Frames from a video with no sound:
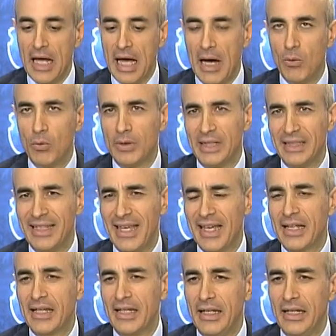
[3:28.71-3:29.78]
a un'idea
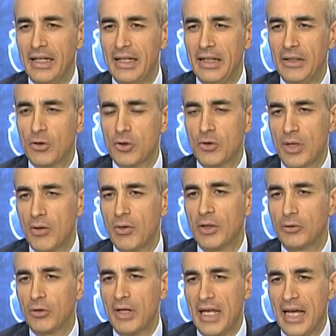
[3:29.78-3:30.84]
che il nostro
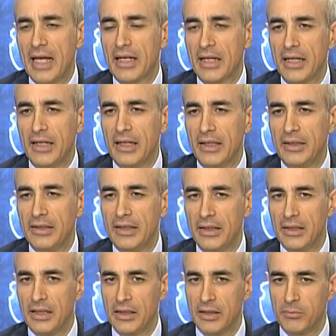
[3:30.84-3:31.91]
regolatore ha che è di
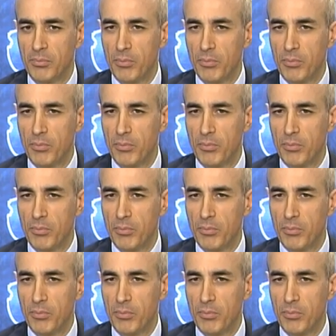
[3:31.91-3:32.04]
eh,